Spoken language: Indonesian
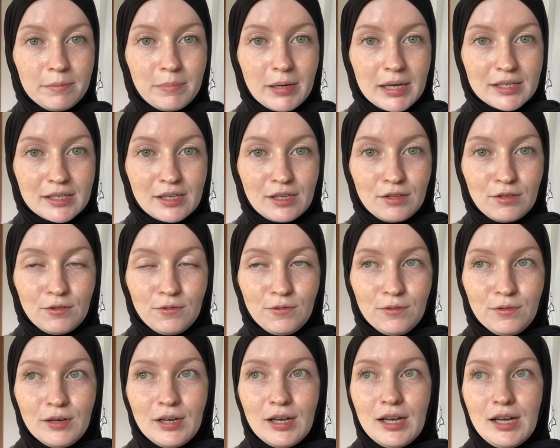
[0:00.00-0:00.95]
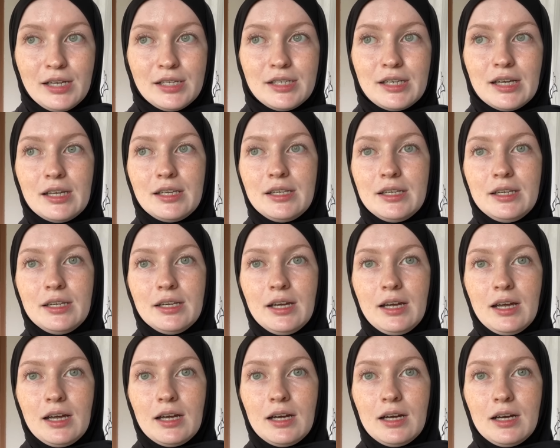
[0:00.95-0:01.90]
bebas gitu jadi
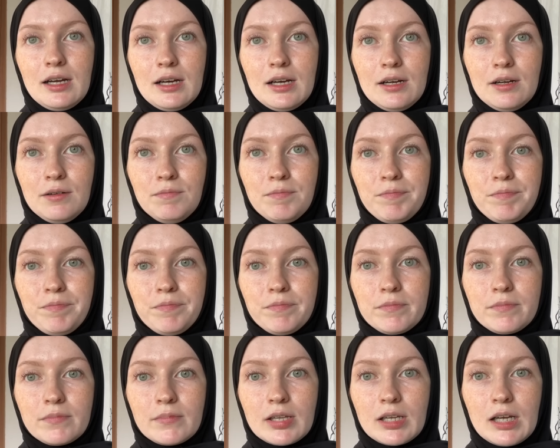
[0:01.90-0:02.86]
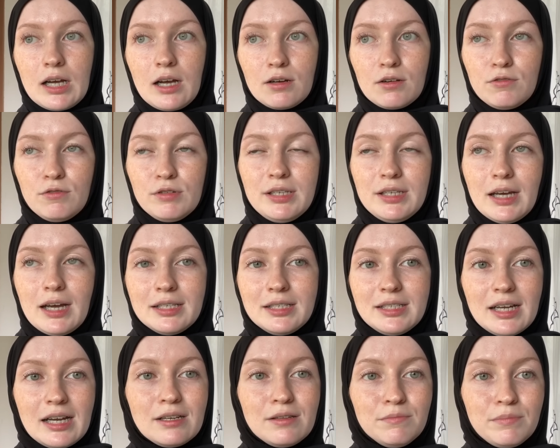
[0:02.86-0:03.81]
um, aku
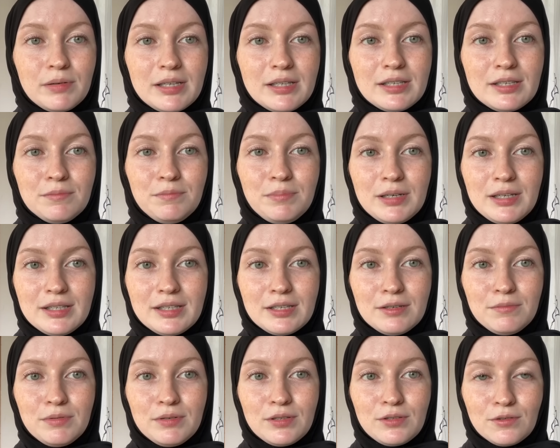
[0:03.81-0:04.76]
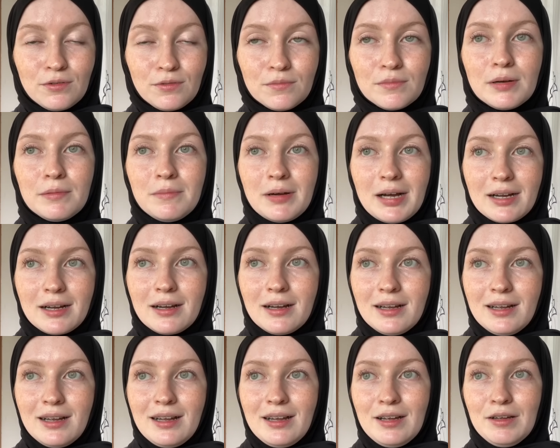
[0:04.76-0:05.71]
diajarin prinsip-prinsip itu memang
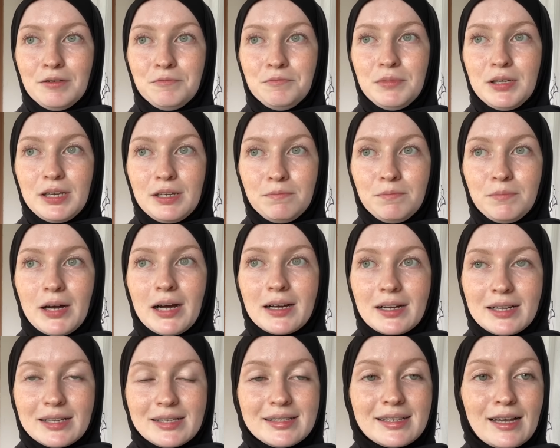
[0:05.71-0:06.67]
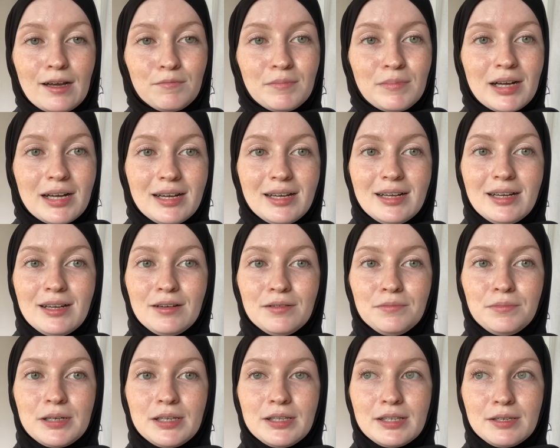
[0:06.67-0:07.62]
mirip banget sama
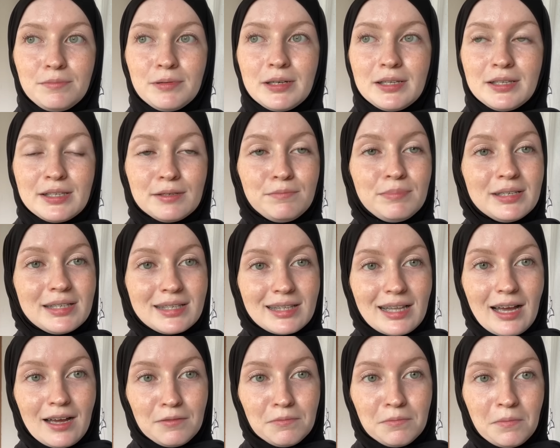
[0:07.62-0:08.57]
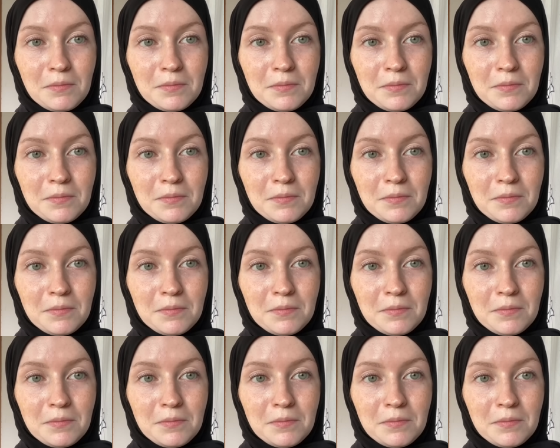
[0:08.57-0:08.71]
prinsip-prinsip Islam